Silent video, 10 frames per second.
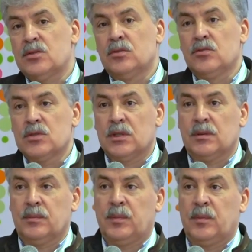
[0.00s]
что
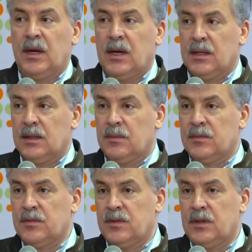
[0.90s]
нужно помогать
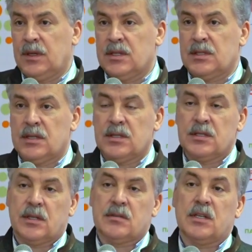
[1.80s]
нам в
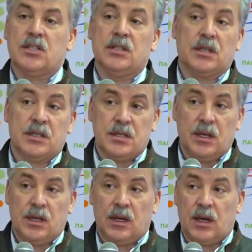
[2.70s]
регистрации средств защиты
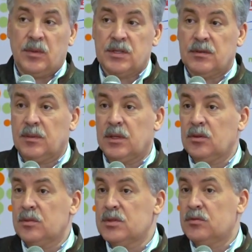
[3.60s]
растений, а мы с вами
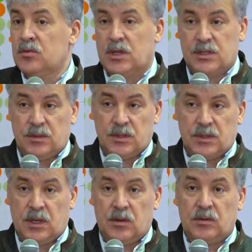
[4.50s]
находимся в ужасном
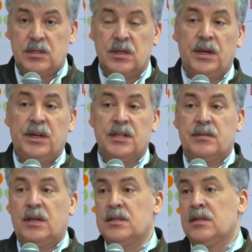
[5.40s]
состоянии. У нас
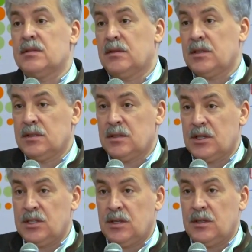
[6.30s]
своих средств,
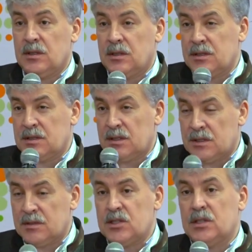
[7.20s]
э,
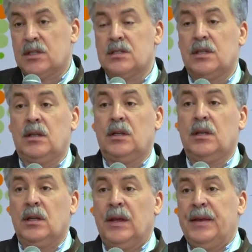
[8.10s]
средств защиты растений
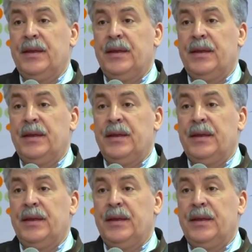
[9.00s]
нет,